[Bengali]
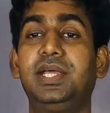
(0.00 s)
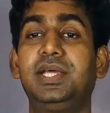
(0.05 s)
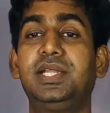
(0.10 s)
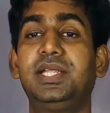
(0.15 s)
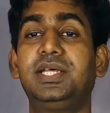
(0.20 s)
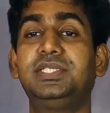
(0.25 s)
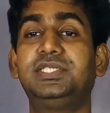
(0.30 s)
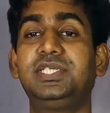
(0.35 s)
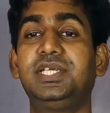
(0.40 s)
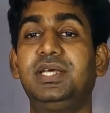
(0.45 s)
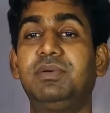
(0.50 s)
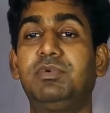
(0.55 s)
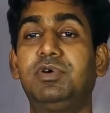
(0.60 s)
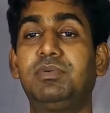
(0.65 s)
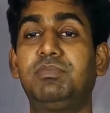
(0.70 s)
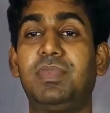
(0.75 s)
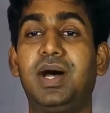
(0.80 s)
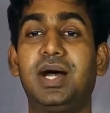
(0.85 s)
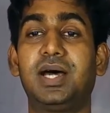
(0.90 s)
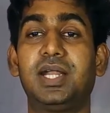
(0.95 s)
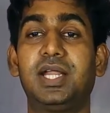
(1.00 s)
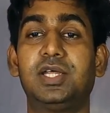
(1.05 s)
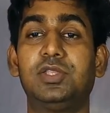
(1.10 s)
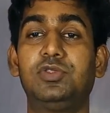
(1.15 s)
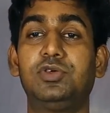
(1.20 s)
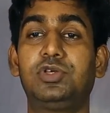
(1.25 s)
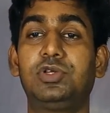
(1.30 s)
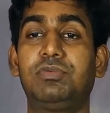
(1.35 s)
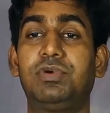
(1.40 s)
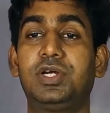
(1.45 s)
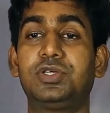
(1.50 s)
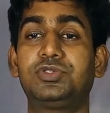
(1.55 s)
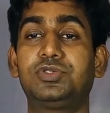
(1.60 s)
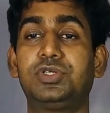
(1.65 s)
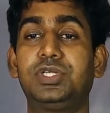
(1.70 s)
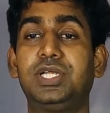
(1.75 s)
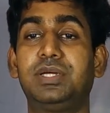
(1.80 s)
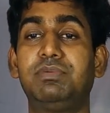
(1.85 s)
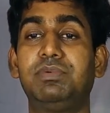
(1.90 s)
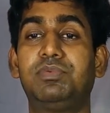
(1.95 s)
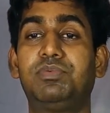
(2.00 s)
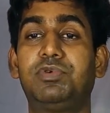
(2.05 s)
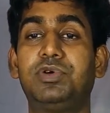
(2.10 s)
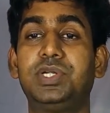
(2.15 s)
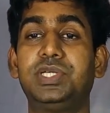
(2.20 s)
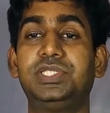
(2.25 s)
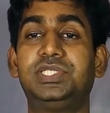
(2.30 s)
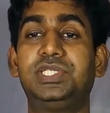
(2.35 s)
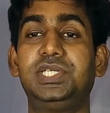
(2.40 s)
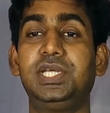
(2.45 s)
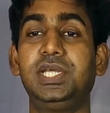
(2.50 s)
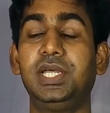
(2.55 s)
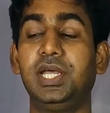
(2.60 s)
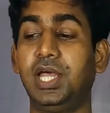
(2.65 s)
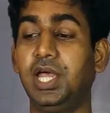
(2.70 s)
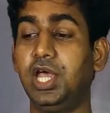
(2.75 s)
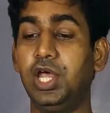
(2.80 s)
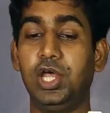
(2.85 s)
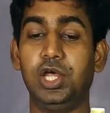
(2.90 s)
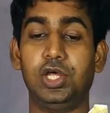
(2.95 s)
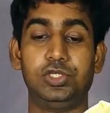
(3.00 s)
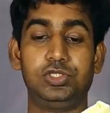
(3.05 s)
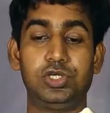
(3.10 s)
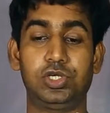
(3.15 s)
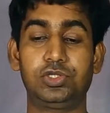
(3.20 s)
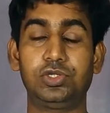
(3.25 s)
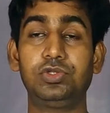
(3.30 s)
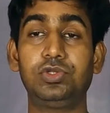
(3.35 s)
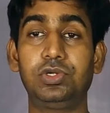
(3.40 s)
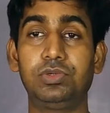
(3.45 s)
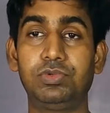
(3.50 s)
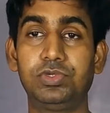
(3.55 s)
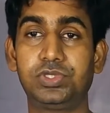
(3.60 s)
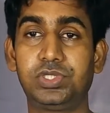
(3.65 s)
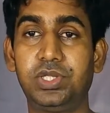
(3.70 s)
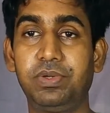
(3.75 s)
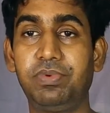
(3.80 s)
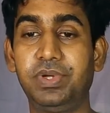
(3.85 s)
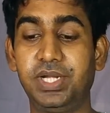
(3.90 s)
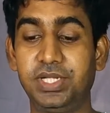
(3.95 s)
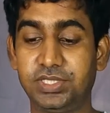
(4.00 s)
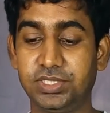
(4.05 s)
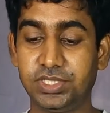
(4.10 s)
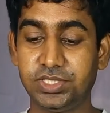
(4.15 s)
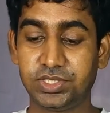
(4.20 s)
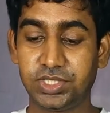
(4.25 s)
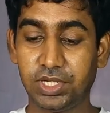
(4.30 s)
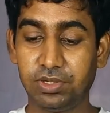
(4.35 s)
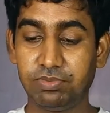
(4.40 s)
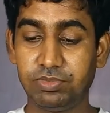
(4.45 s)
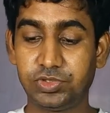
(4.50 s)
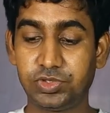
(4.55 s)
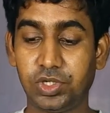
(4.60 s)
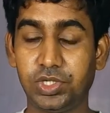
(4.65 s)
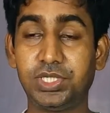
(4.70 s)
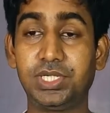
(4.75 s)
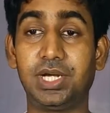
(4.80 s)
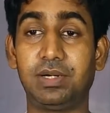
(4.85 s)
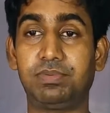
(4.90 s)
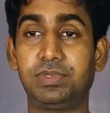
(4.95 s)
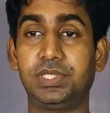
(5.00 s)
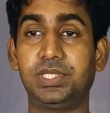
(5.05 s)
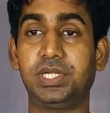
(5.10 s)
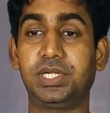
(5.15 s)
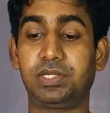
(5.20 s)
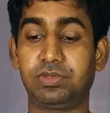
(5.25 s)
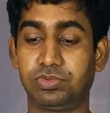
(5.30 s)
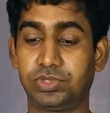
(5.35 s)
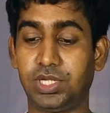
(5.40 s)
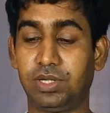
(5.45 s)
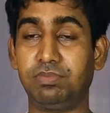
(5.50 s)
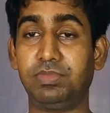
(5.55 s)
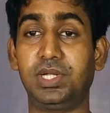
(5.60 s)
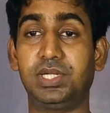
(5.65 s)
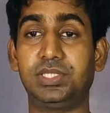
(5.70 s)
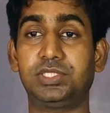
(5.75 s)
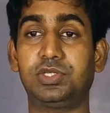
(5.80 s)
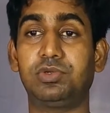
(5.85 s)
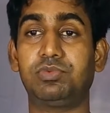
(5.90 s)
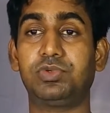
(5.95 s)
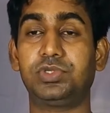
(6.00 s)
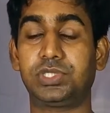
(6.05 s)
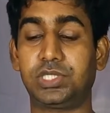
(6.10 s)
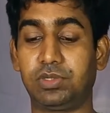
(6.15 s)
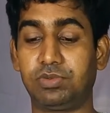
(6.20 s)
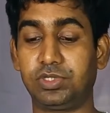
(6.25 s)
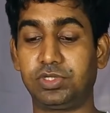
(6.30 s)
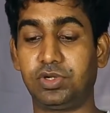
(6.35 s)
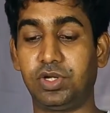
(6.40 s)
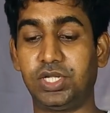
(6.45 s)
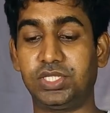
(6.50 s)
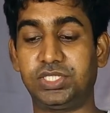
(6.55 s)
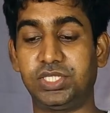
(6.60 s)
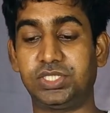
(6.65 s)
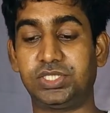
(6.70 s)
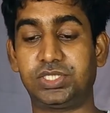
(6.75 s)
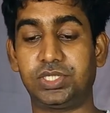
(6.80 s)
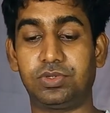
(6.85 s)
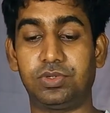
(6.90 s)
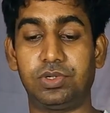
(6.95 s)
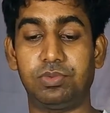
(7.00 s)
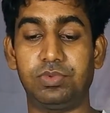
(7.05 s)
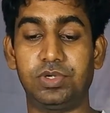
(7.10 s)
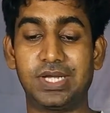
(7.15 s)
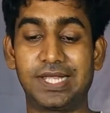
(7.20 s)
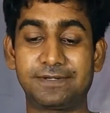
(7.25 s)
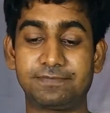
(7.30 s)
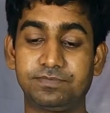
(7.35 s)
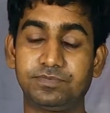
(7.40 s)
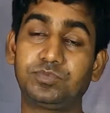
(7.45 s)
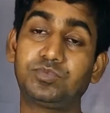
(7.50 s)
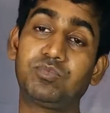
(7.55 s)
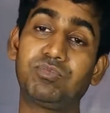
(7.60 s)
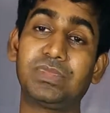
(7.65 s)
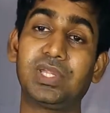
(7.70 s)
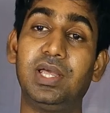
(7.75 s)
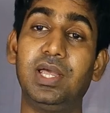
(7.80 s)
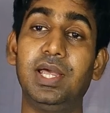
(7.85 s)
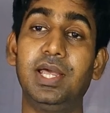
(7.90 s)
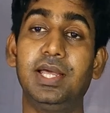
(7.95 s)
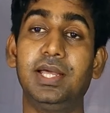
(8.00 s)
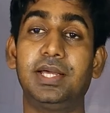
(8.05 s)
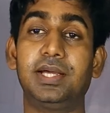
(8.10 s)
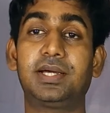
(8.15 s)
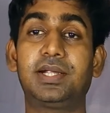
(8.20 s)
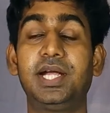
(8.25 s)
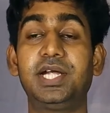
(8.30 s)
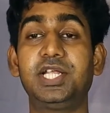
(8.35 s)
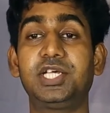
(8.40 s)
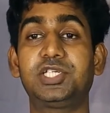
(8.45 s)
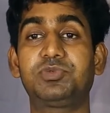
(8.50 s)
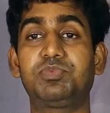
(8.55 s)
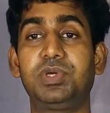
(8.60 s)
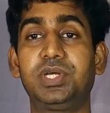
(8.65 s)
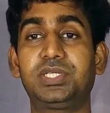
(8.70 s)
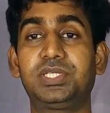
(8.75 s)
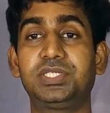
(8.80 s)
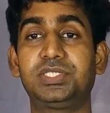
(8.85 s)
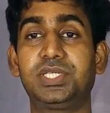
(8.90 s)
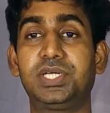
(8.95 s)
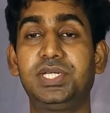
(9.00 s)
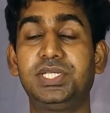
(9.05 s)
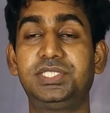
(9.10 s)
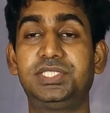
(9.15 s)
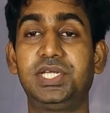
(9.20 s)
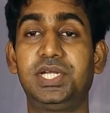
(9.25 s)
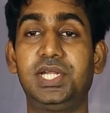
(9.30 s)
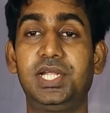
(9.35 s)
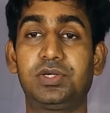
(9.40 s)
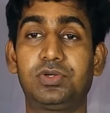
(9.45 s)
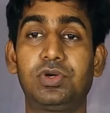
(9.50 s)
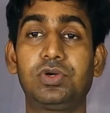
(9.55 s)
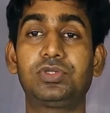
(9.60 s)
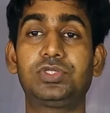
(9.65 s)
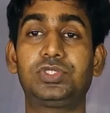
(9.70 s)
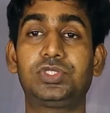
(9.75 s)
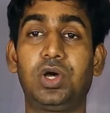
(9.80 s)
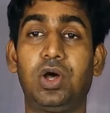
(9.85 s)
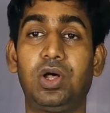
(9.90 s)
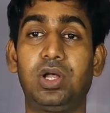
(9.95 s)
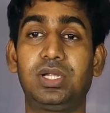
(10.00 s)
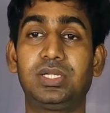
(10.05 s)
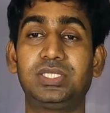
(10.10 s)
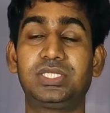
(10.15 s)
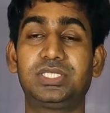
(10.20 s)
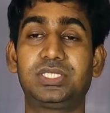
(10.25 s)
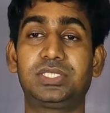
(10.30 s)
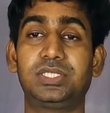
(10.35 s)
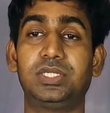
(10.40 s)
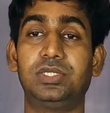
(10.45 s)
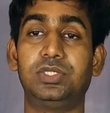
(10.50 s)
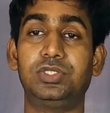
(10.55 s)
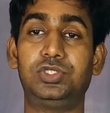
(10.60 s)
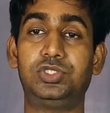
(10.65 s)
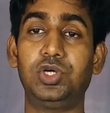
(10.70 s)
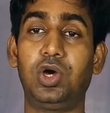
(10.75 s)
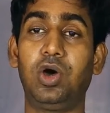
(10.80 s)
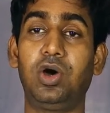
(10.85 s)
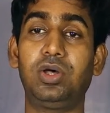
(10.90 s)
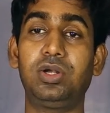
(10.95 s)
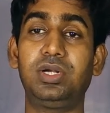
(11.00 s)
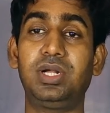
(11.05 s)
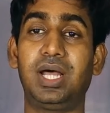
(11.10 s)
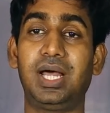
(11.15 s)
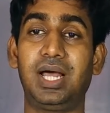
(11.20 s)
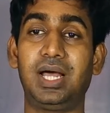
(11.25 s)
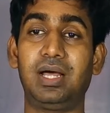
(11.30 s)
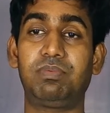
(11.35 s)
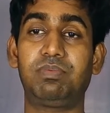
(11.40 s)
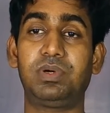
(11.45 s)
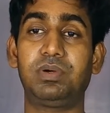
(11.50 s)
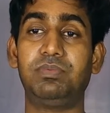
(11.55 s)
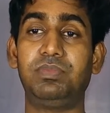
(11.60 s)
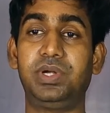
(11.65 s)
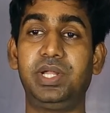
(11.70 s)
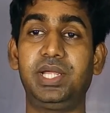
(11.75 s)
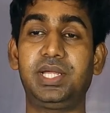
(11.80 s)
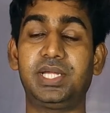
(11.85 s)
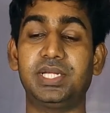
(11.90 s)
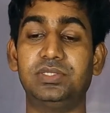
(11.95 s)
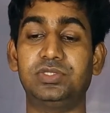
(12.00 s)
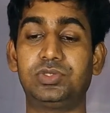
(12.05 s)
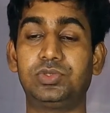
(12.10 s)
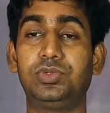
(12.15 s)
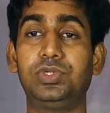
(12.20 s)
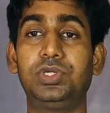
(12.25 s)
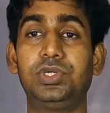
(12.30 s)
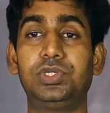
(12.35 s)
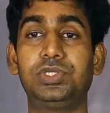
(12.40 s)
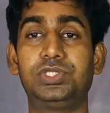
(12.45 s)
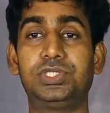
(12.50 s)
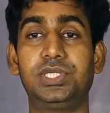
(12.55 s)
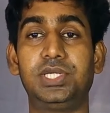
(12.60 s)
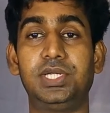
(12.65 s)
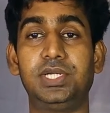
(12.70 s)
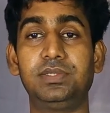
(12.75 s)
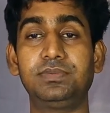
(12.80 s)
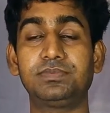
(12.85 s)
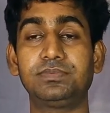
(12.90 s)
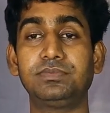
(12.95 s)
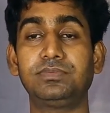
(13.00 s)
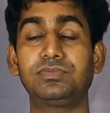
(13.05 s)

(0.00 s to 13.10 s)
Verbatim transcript: ইংরেজি এবং বাংলা দুটো ভার্সনই আমি পড়েছি যতদূর বুঝতে পেরেছি সেই বিষয়টি আপনাদের সামনে আজকে উপস্থাপন করার চেষ্টা করব গ্রেট এক্সপেকটেশনের যে লেখক চার্লস জন হাফাম ডিকেন্স উনি হচ্ছেন